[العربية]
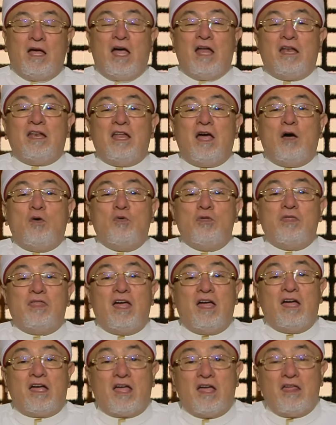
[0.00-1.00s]
أنه
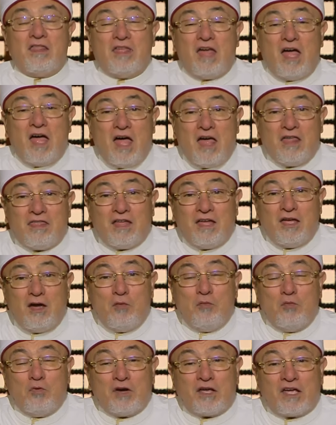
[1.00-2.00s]
ذاك ذا هذا
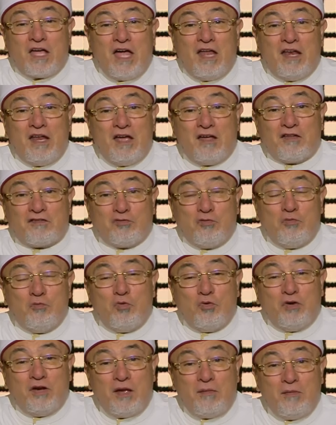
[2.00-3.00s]
يوم كان
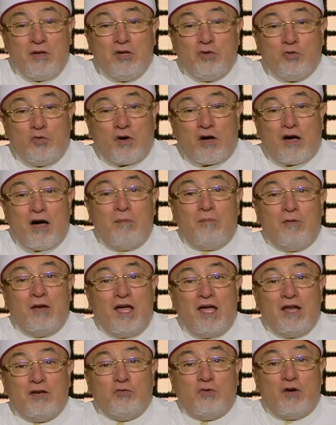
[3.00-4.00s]
يصومه النبي قبل
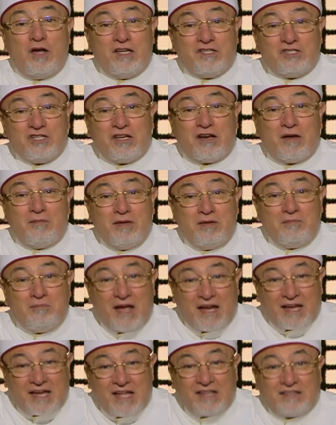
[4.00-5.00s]
أن يهاجر من
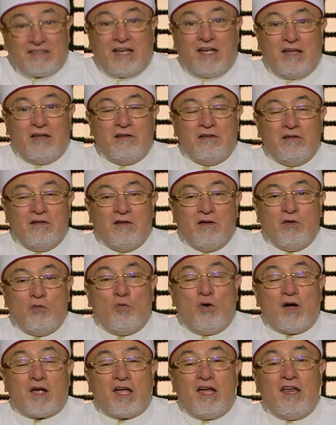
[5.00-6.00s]
مكة
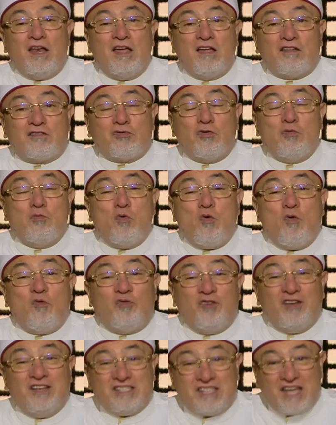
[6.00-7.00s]
وكان يصومه
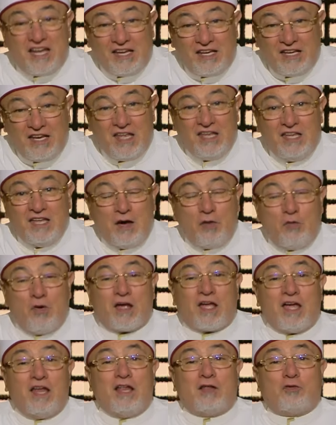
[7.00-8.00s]
في الجاهلية
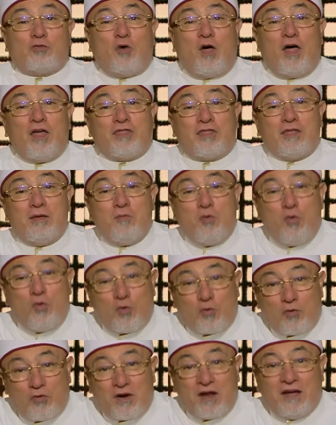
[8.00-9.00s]
وكانت
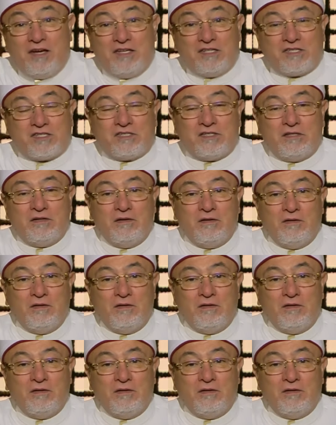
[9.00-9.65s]
تعظمه قريش